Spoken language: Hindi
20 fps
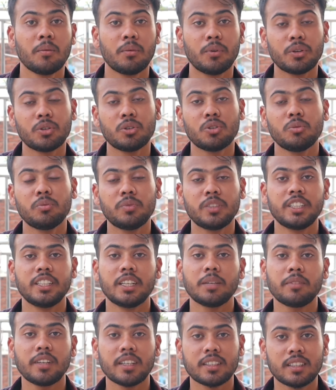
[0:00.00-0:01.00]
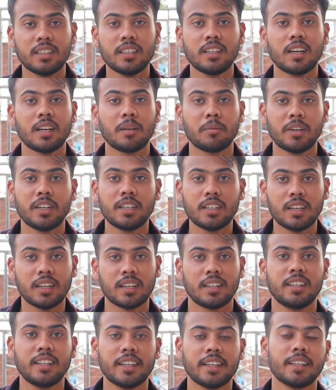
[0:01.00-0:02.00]
फ़ोटो टू पी कैसे कन्वर्ट
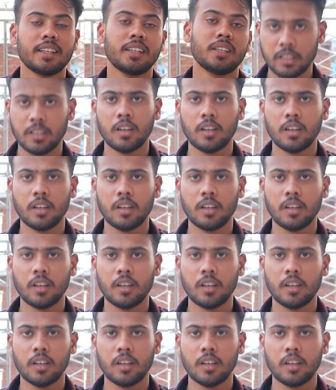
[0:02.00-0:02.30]
करनी है